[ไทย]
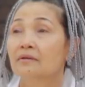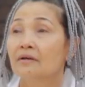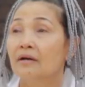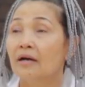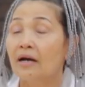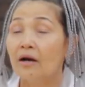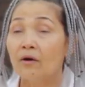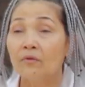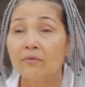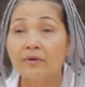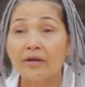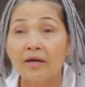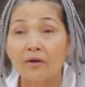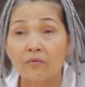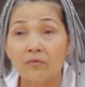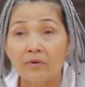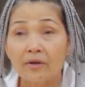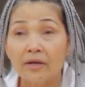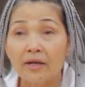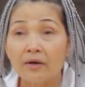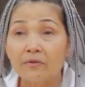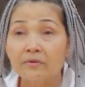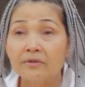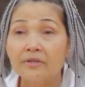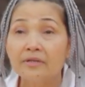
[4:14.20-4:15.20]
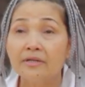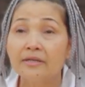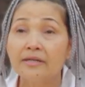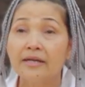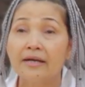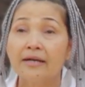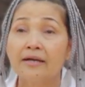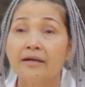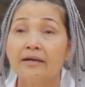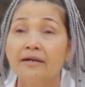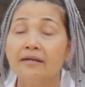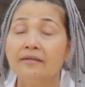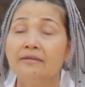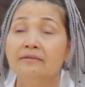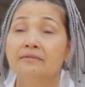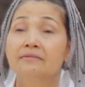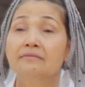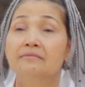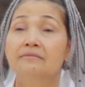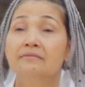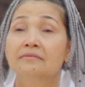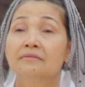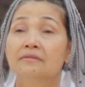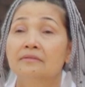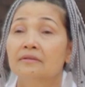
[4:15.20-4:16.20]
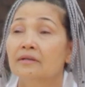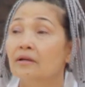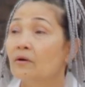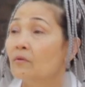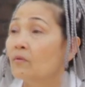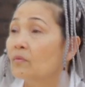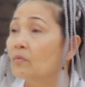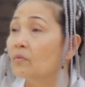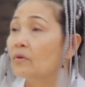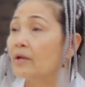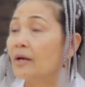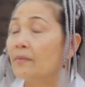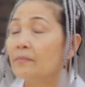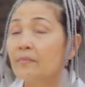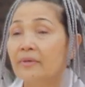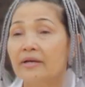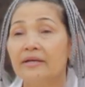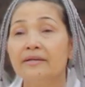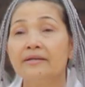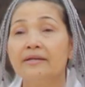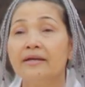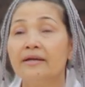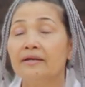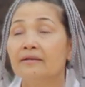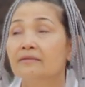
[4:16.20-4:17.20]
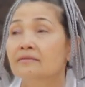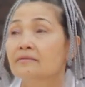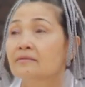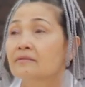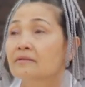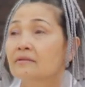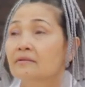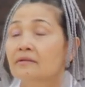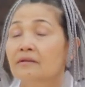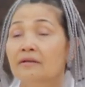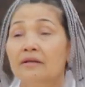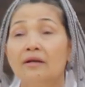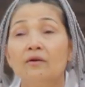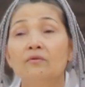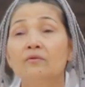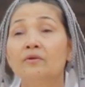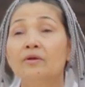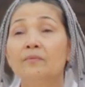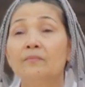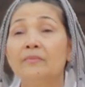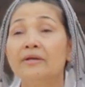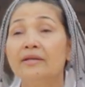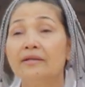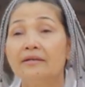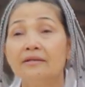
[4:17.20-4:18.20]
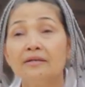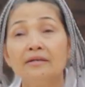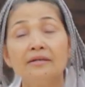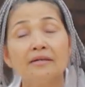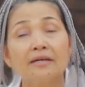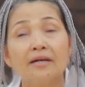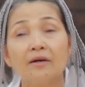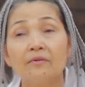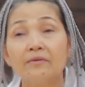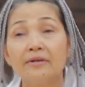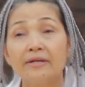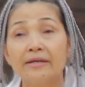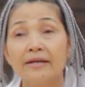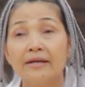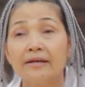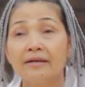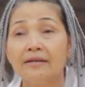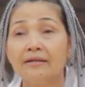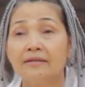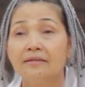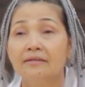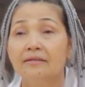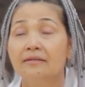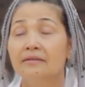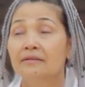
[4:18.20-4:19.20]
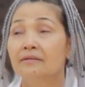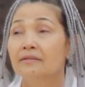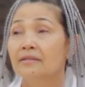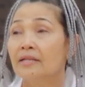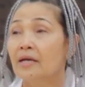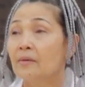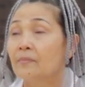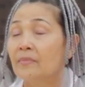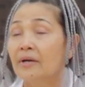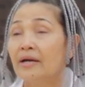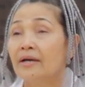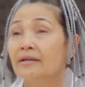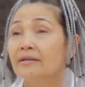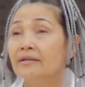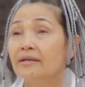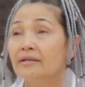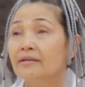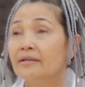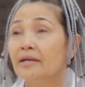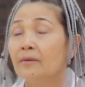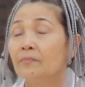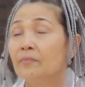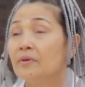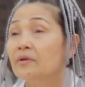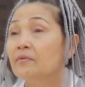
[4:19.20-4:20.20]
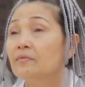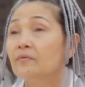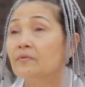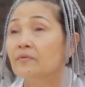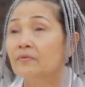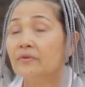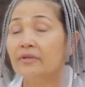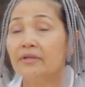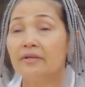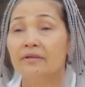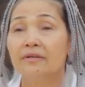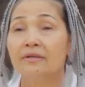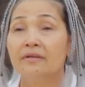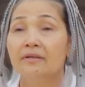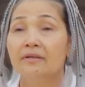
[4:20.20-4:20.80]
เขาหนักกว่าเราเยอะนะ เราทำแค่เนี้ยเรายังไม่ได้ครึ่งเขาเลยนะ ทำงานแค่เนี้ยไปดูสิ